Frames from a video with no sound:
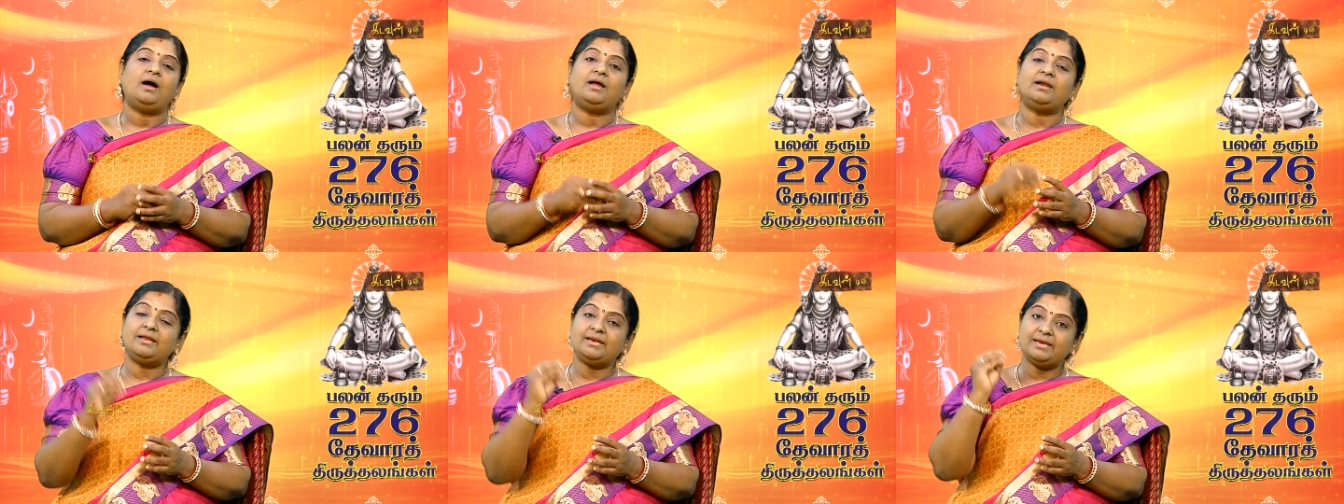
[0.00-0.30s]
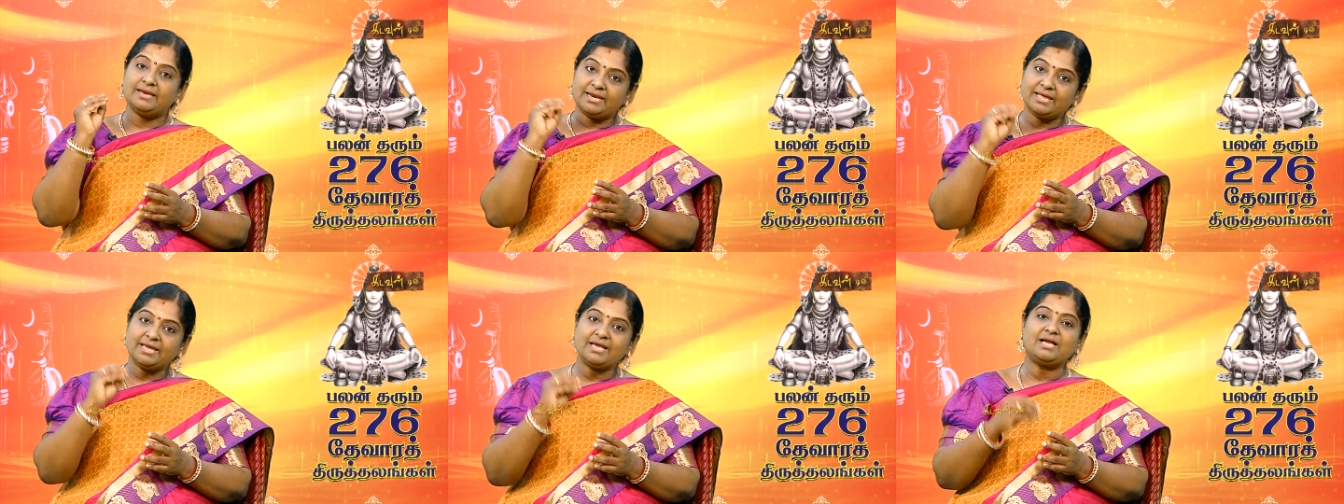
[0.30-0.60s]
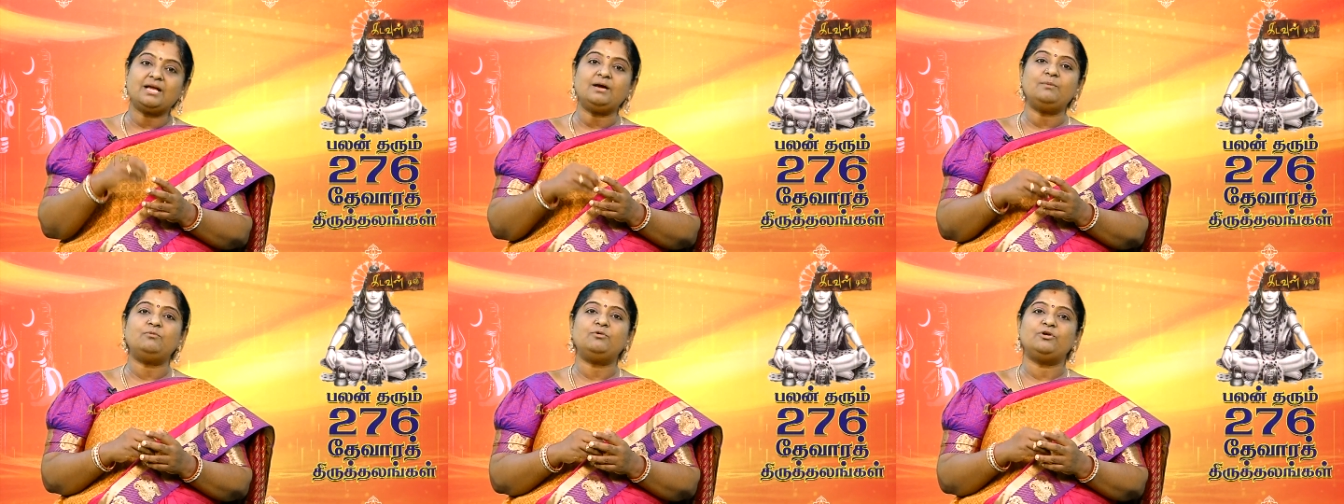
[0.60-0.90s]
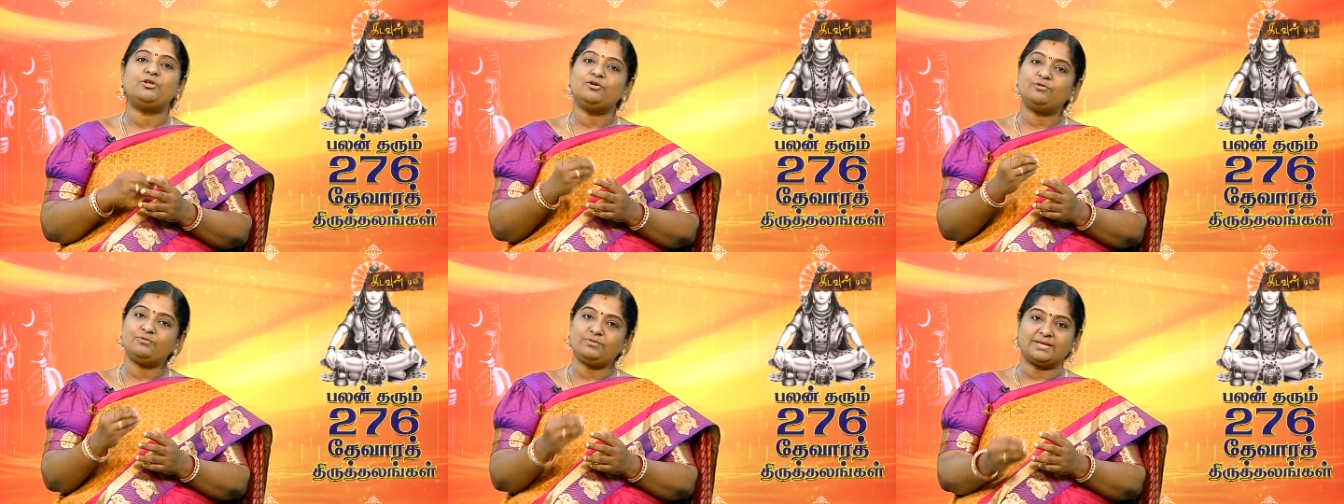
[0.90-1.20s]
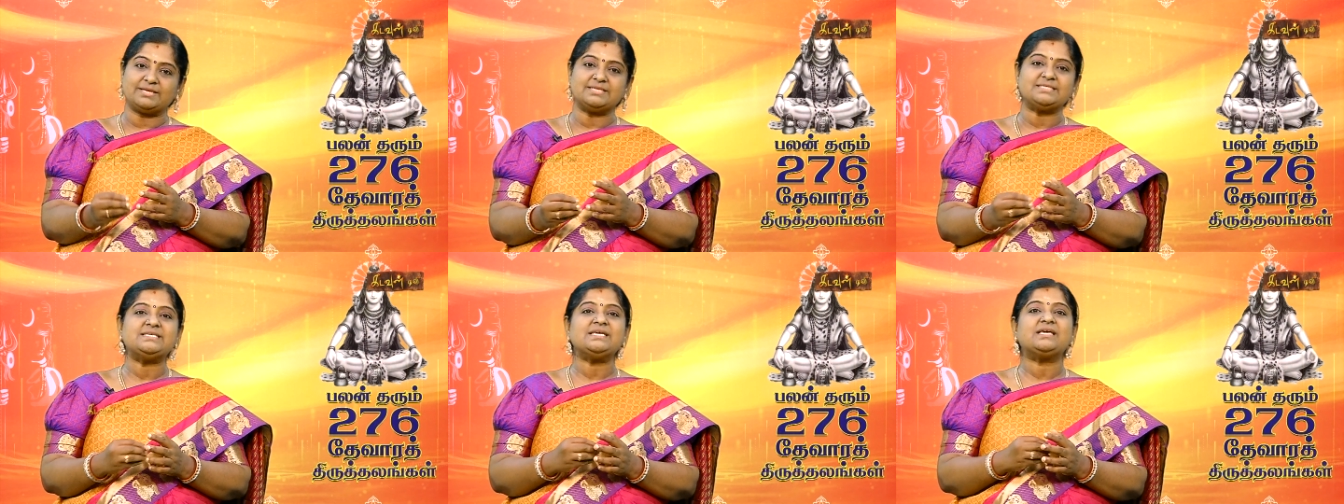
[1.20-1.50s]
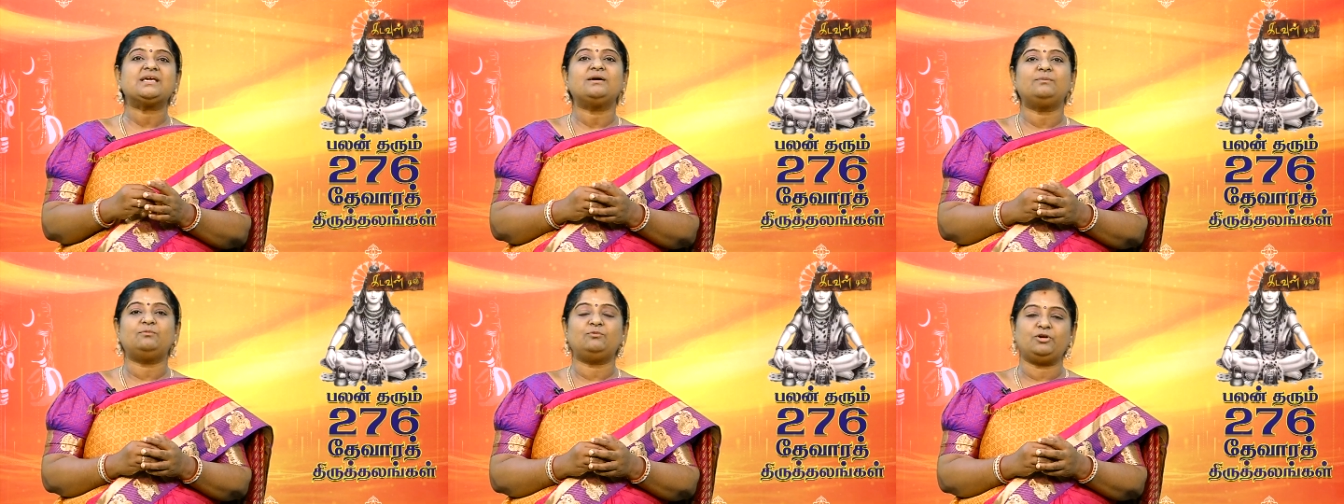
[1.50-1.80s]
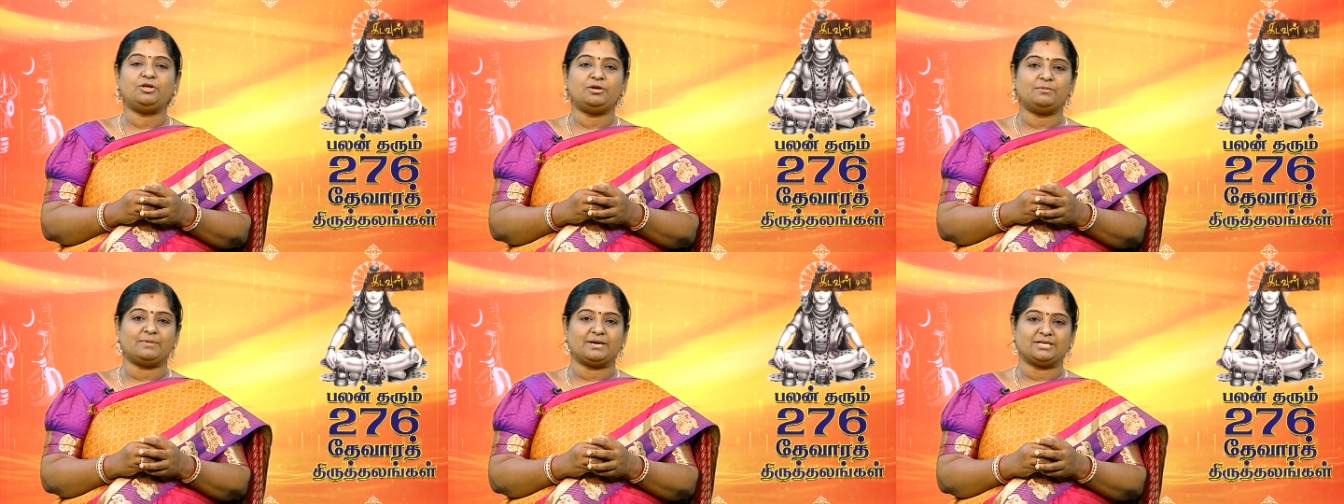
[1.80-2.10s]
ஆனால் நினைக்க முடியும் தரிசிக்க
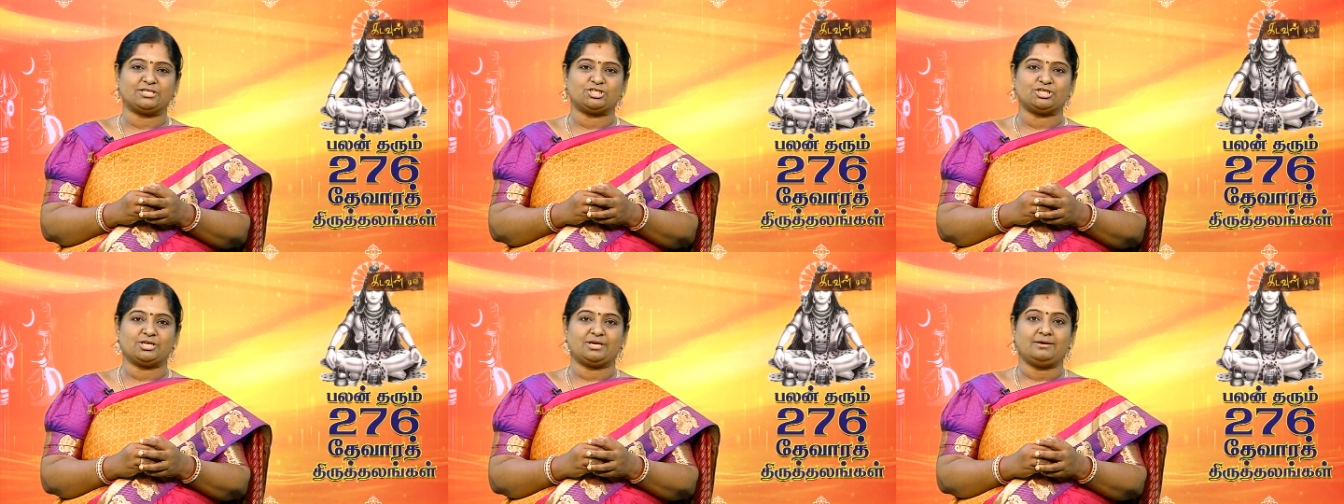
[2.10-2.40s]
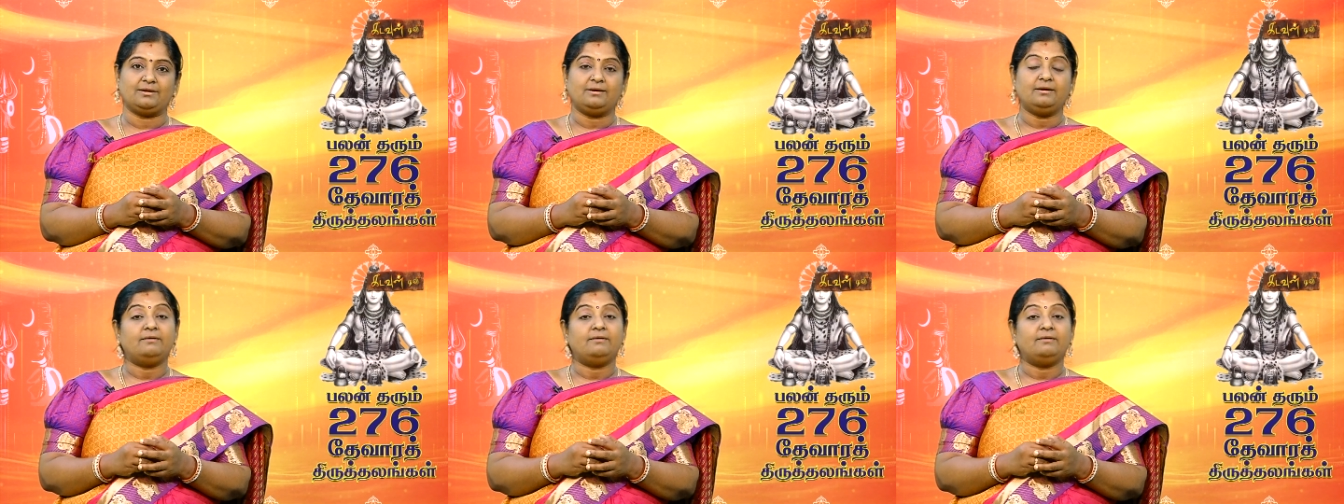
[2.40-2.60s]
முடியுமாச்சு